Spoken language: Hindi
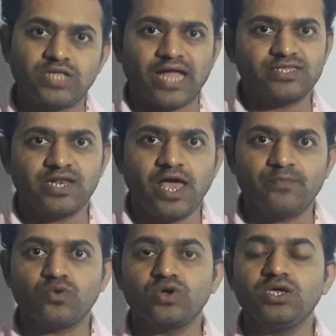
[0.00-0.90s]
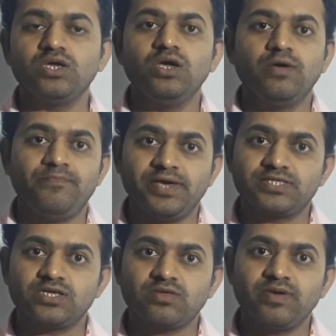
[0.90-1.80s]
ध्यान देना है आपको कि
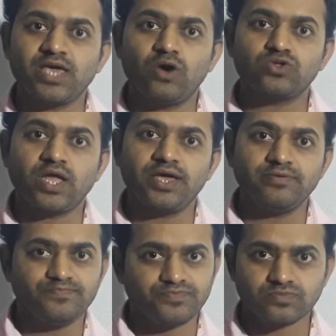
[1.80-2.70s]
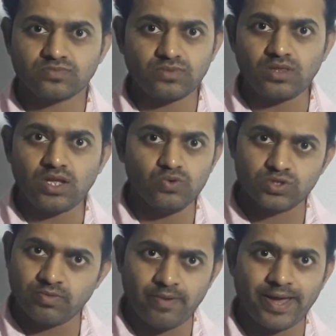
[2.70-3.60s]
बेचते समय क्या होता है
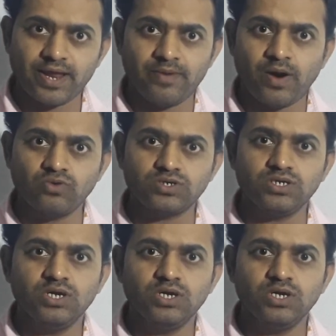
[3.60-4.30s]
उस समय हमारा अमाउंट